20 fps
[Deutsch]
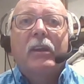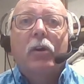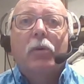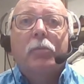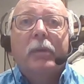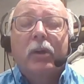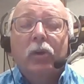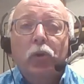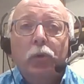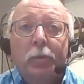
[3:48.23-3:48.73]

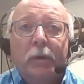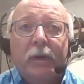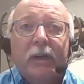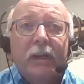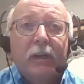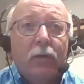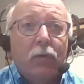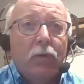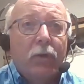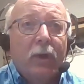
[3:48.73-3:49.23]
sich auch mal
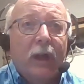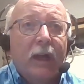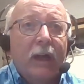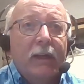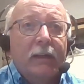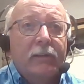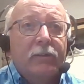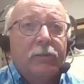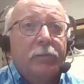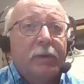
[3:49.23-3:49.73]

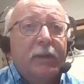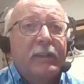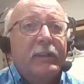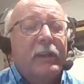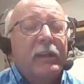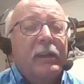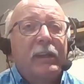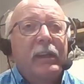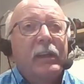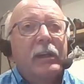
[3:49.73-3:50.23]
überregional zu
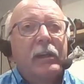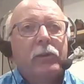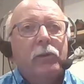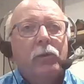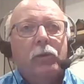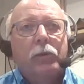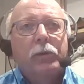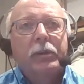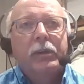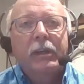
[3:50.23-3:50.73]

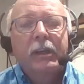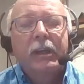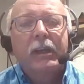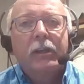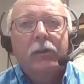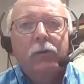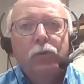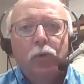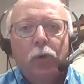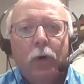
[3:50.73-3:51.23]
präsentieren und
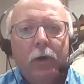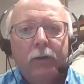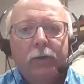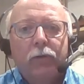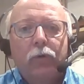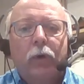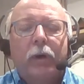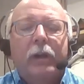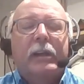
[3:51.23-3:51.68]
nicht nur,